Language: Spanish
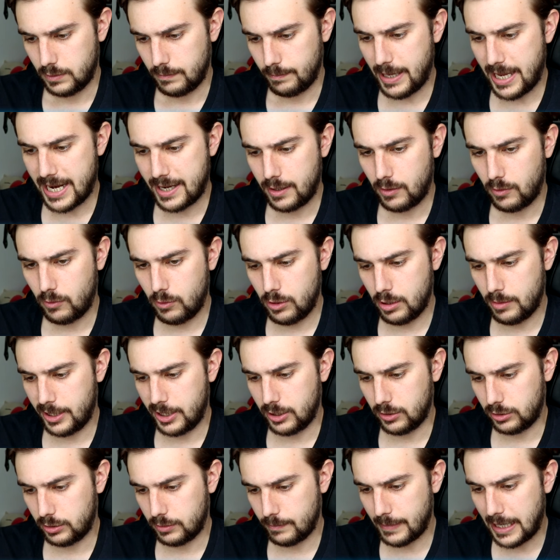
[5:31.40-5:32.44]
Bien, uno
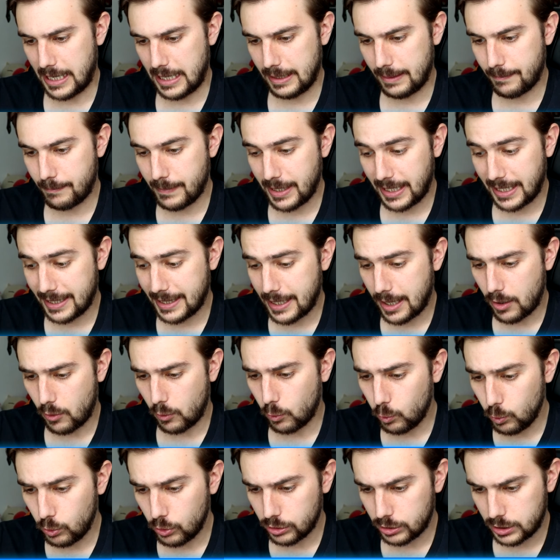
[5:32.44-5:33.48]
menos. Vale, me queda
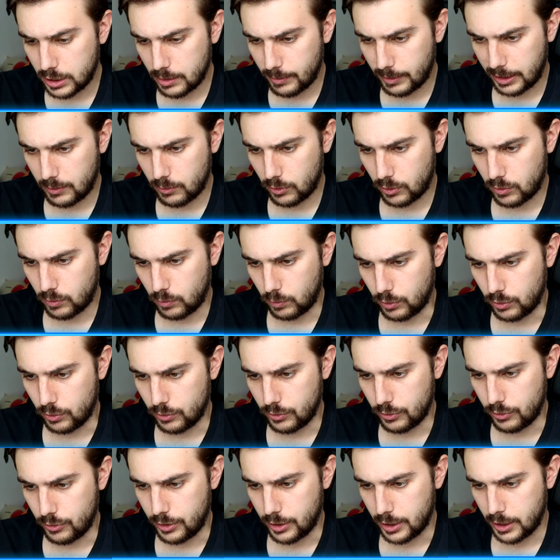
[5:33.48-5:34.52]
uno, si no me equivoco. Uy,
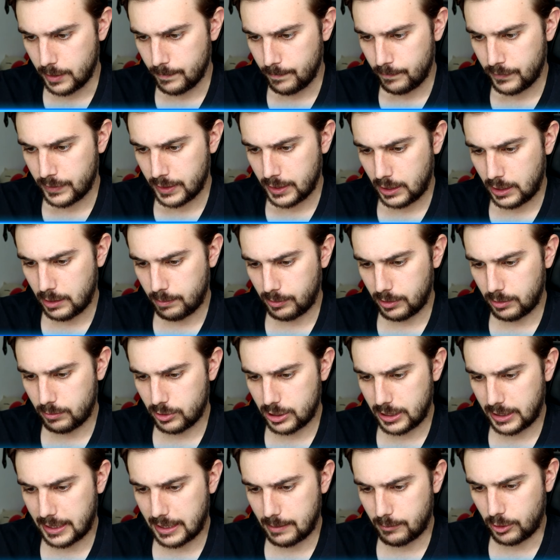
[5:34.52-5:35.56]
uy, uy. Que
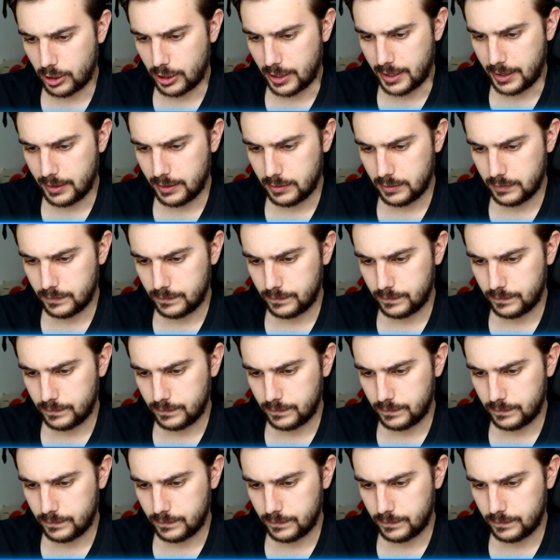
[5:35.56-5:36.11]
podemos llegar a morir, ¿eh?